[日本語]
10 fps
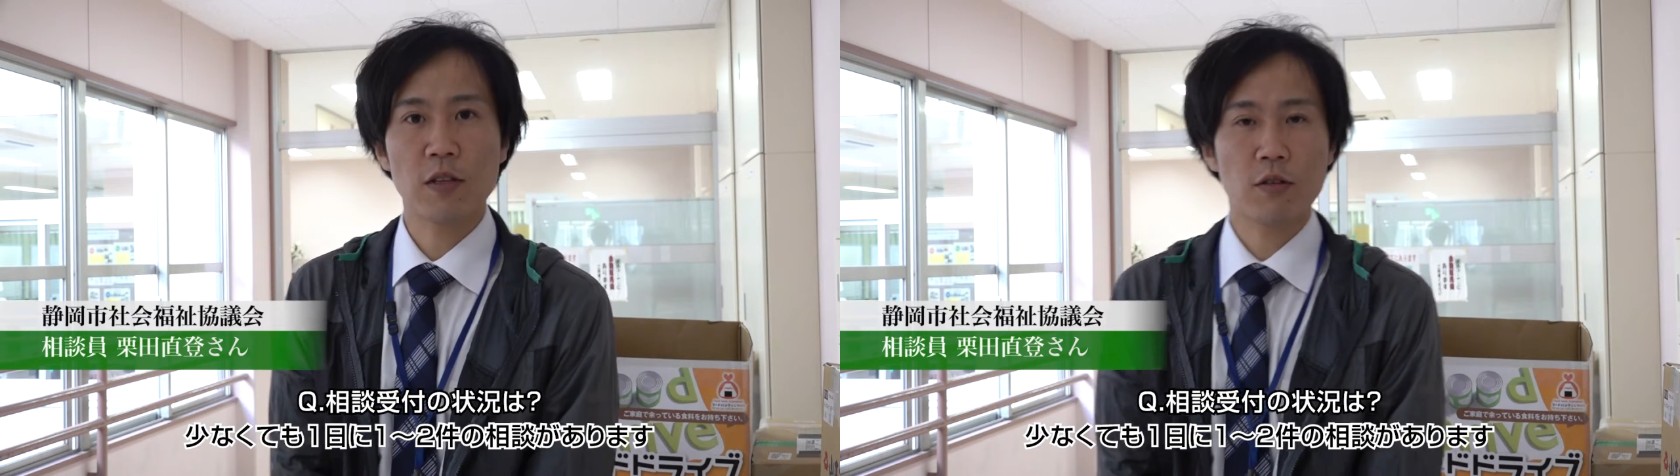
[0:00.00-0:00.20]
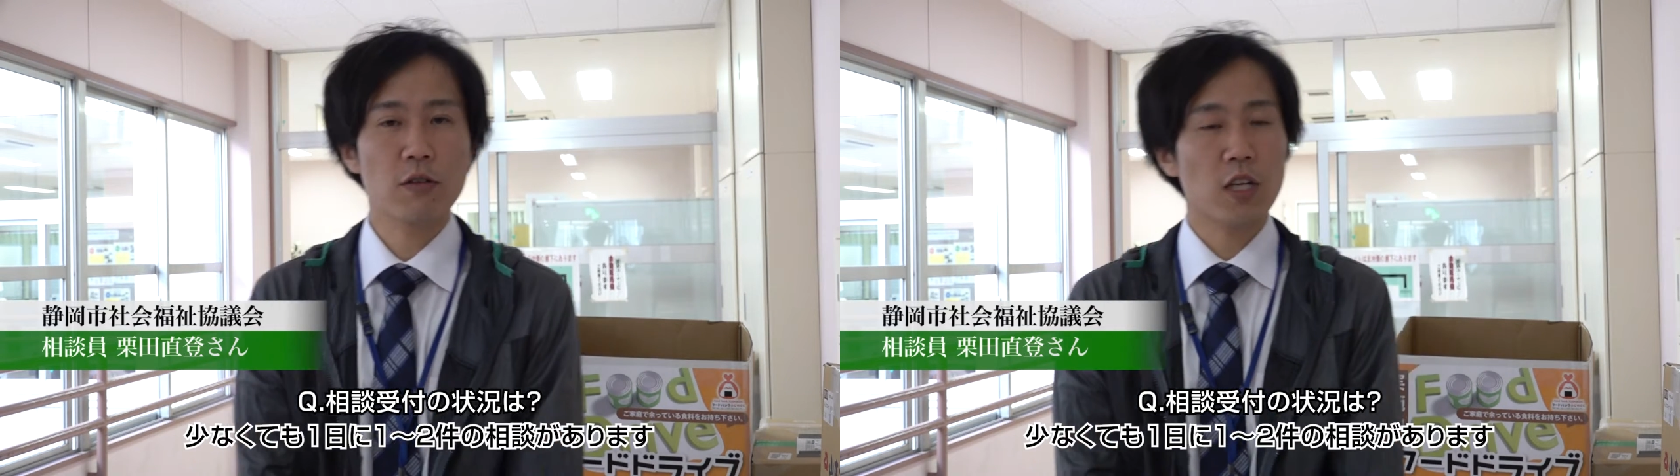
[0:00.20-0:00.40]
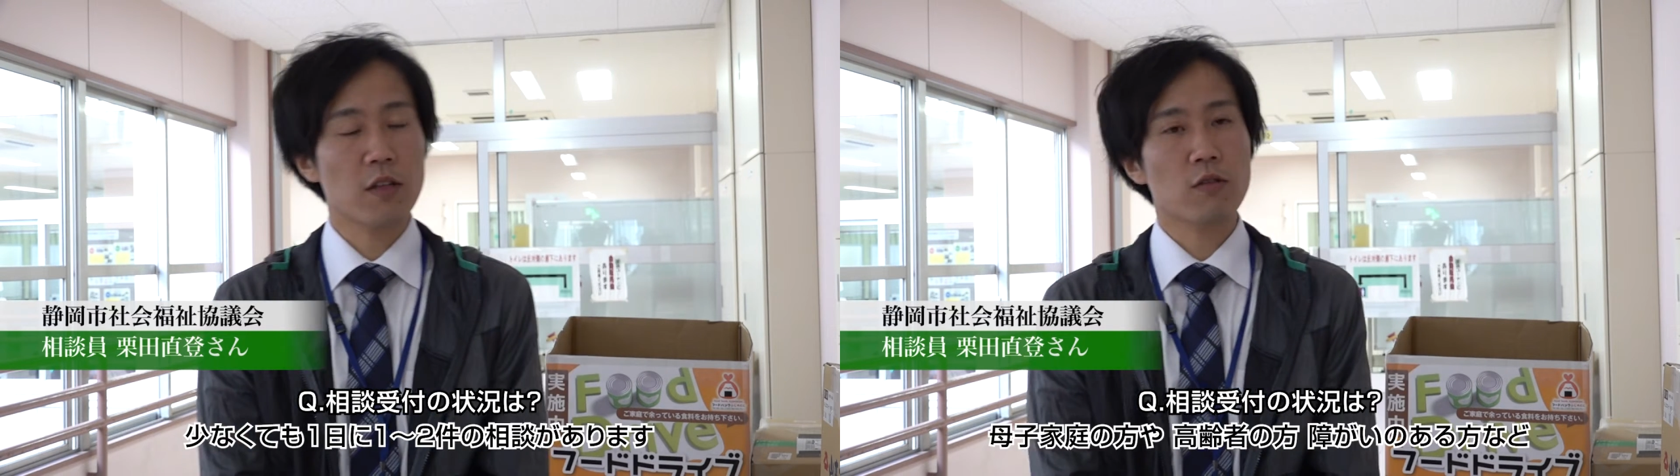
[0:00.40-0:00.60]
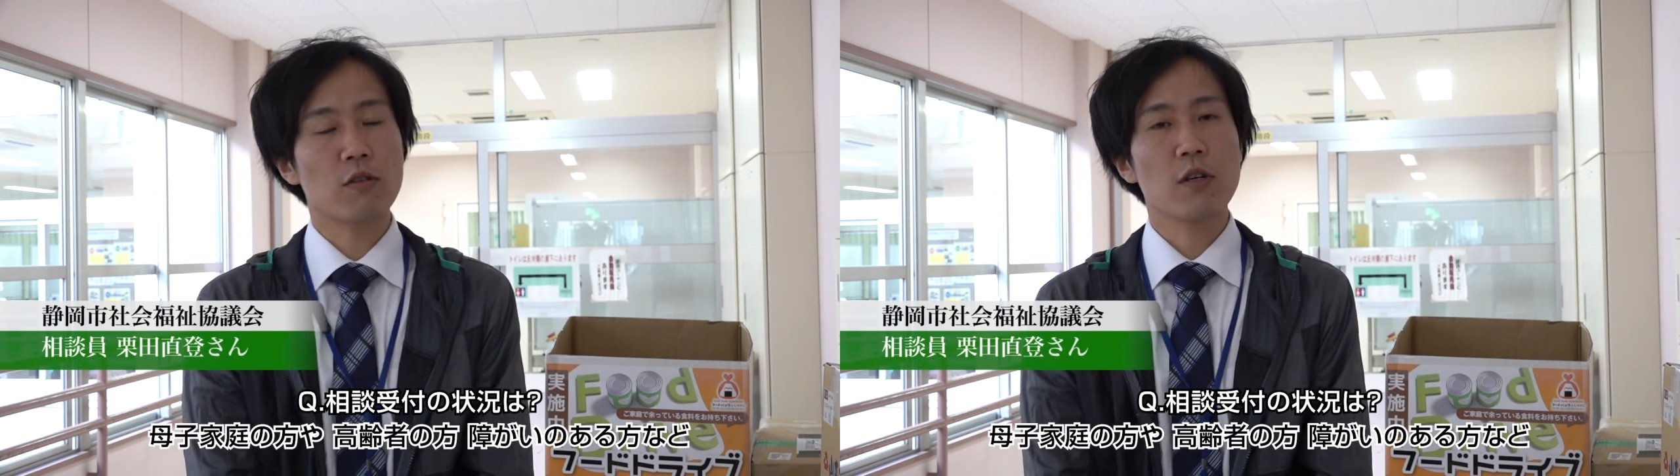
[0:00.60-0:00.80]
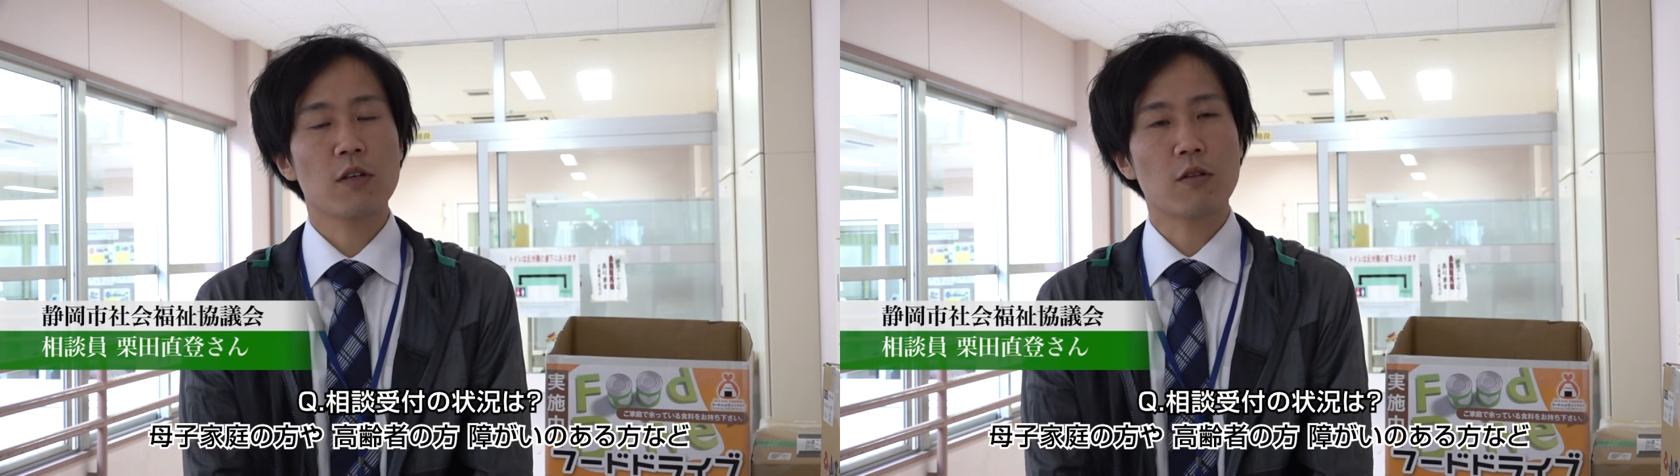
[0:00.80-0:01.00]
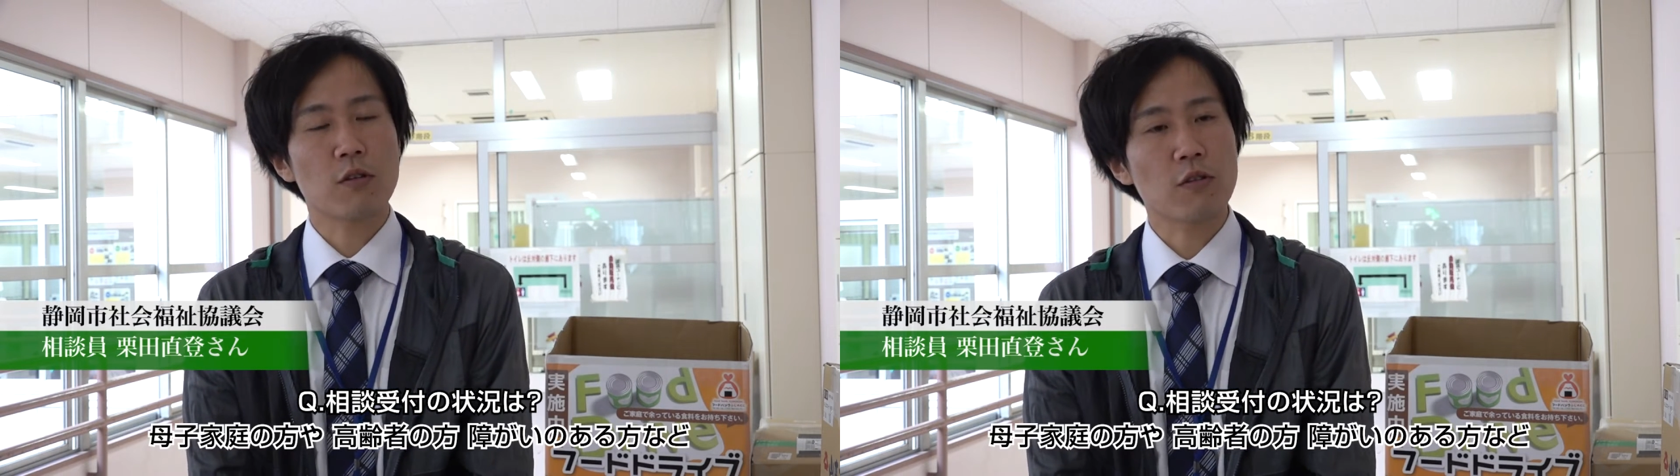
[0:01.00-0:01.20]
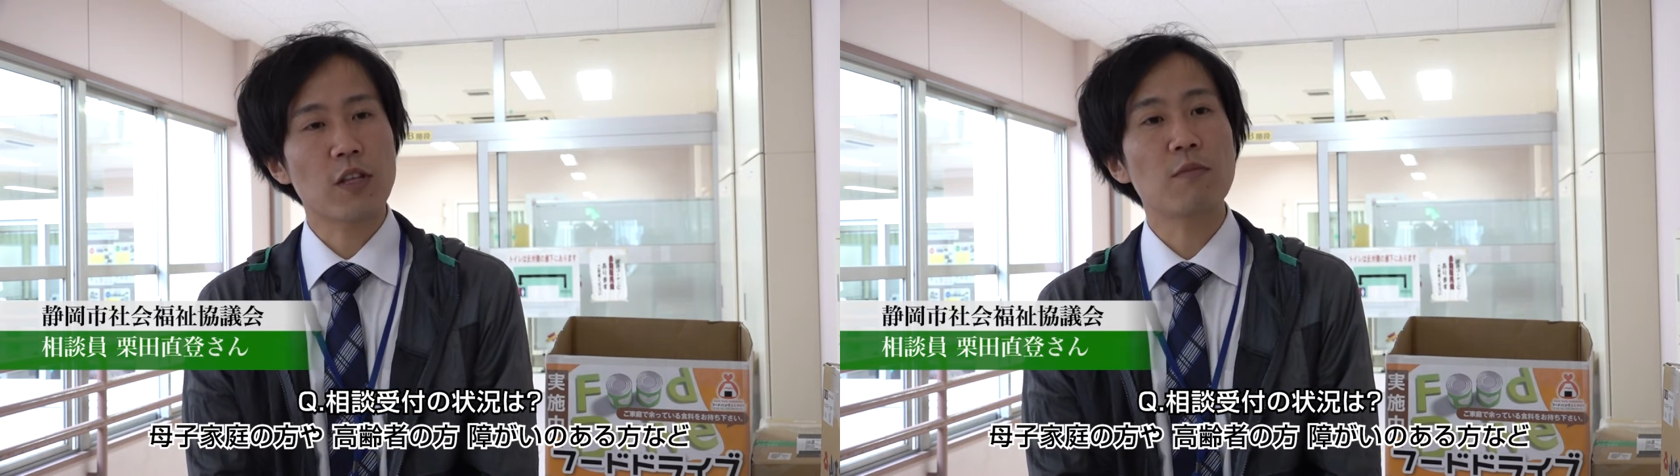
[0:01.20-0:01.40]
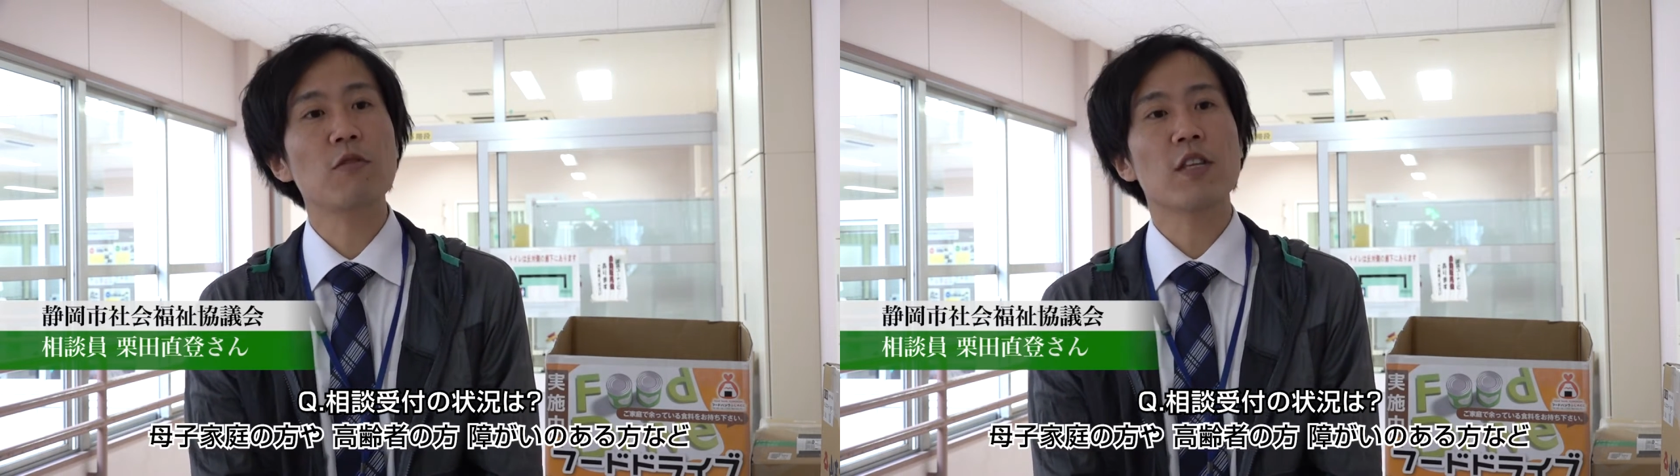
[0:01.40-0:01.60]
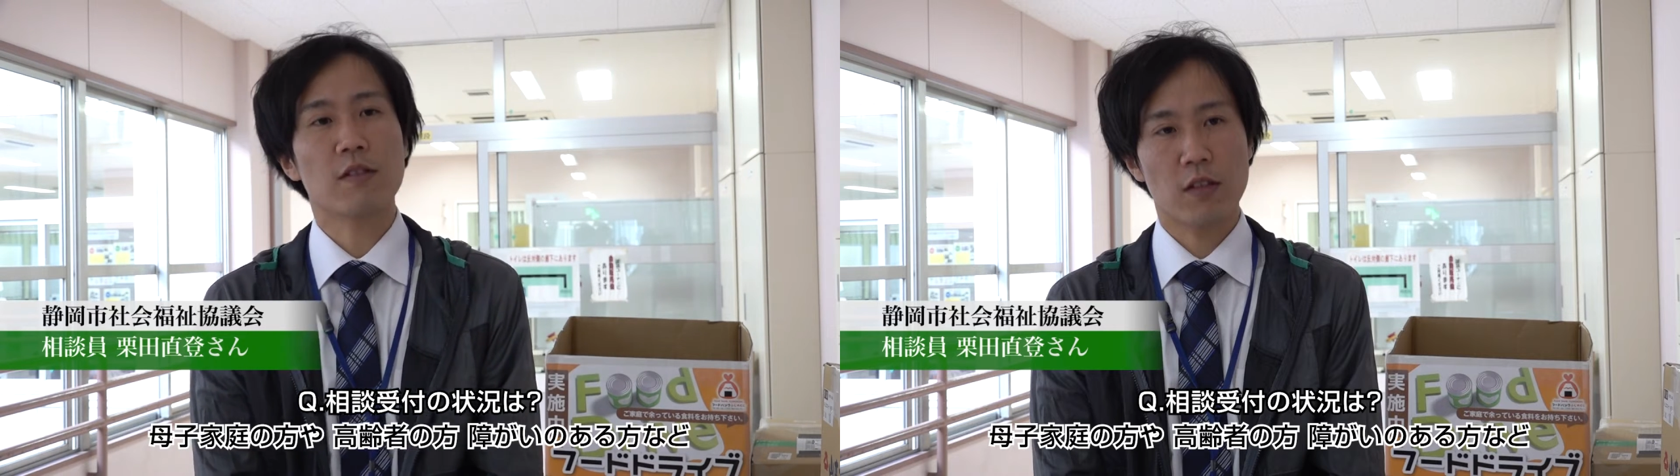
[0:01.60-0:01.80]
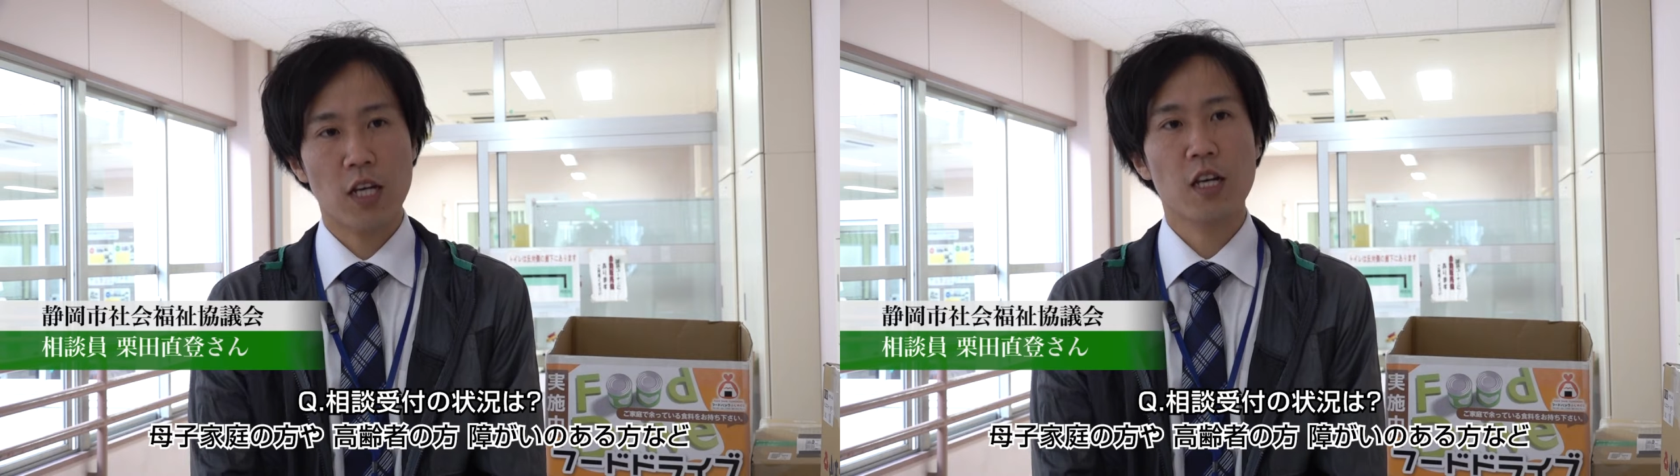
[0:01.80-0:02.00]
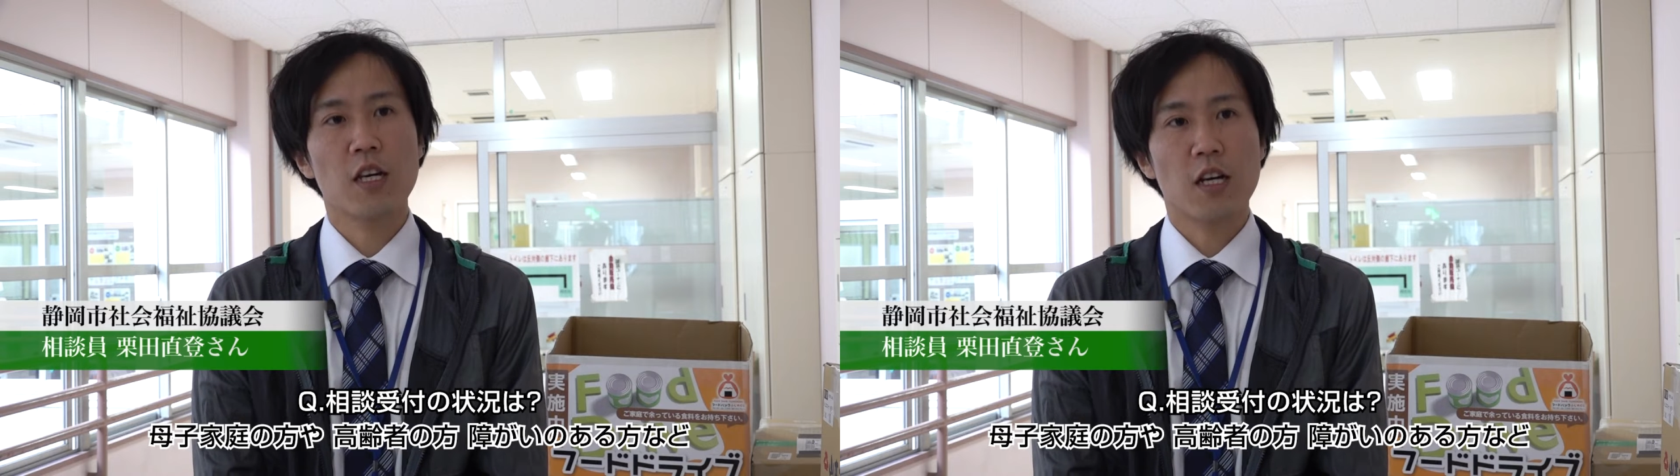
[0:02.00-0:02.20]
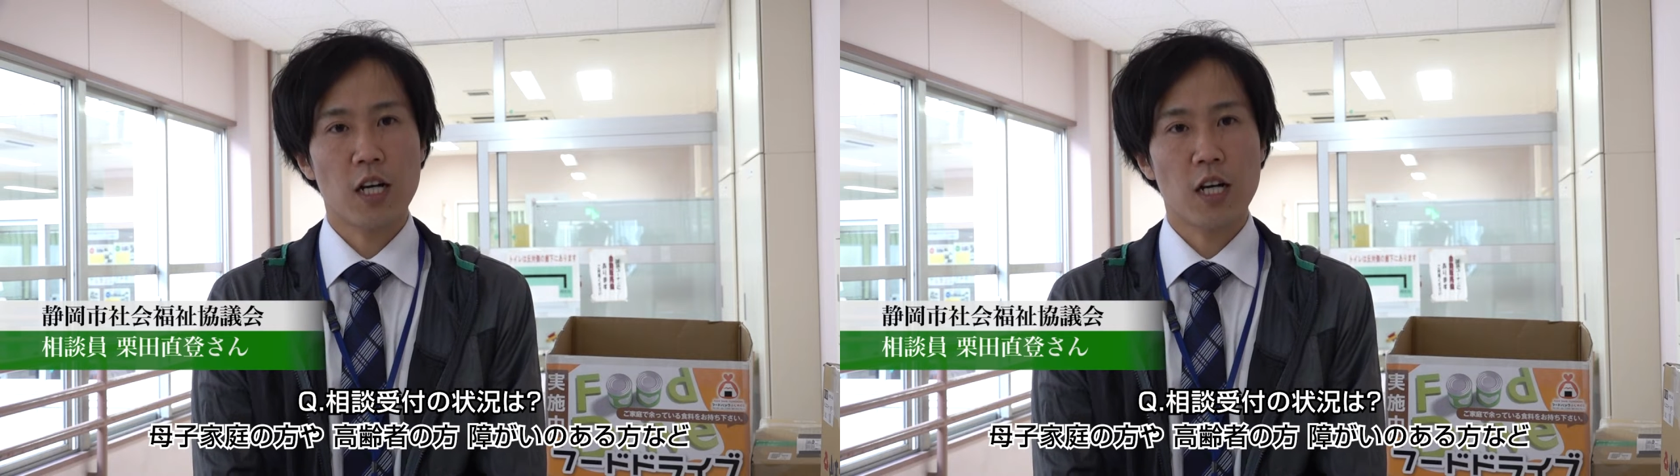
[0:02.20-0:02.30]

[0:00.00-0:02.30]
ますでそのご相談もですね